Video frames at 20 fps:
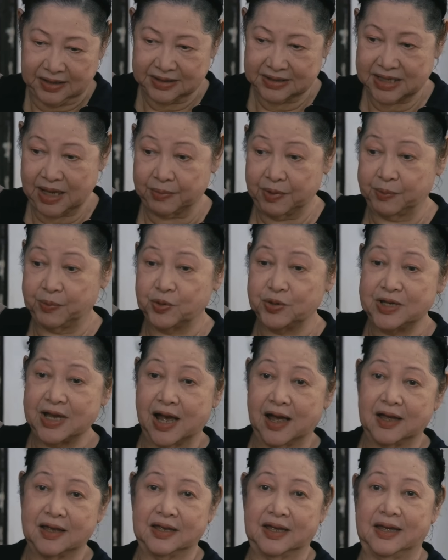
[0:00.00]
Sabi po
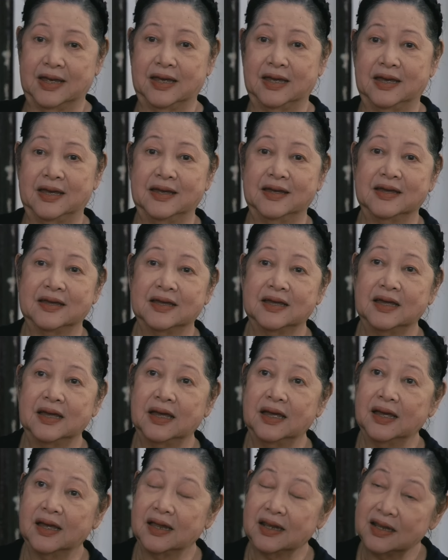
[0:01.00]
niya, eh,
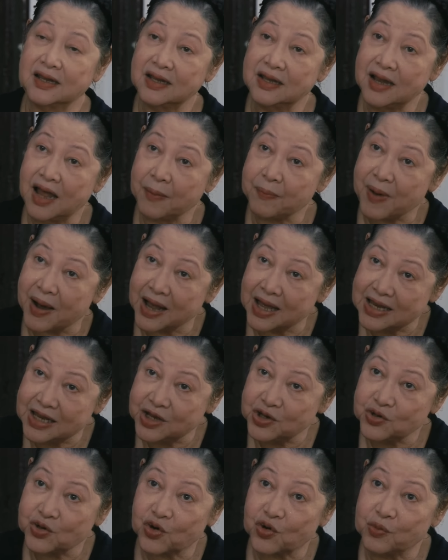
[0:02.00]

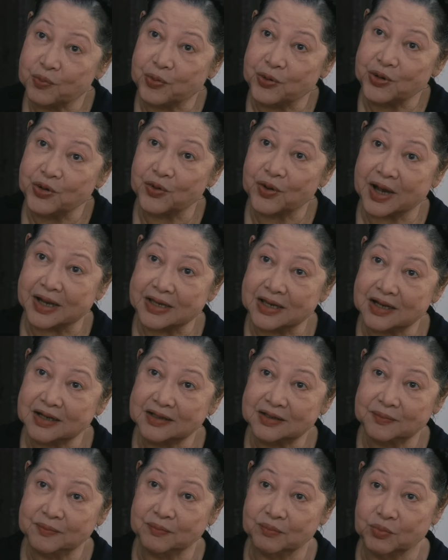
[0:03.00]
napagaling niyo po yung
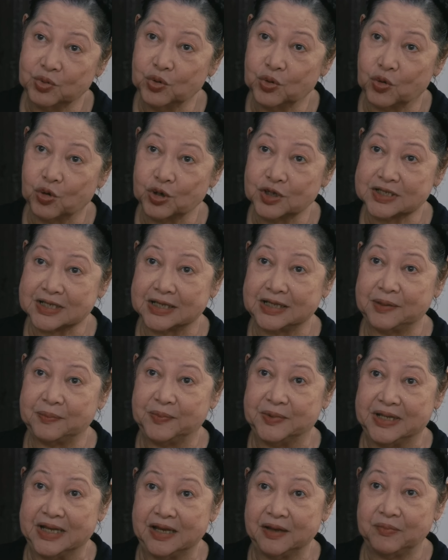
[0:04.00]
kanyang bukol sa
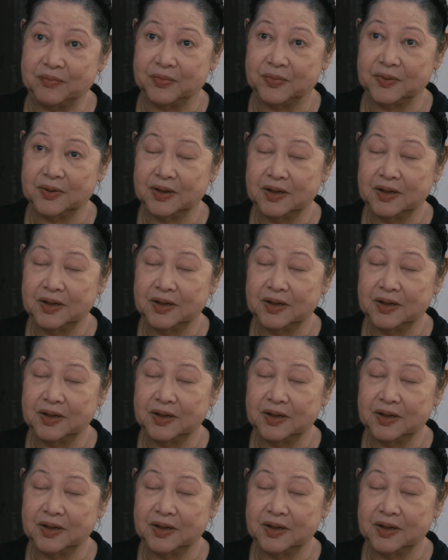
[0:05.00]
dibdib.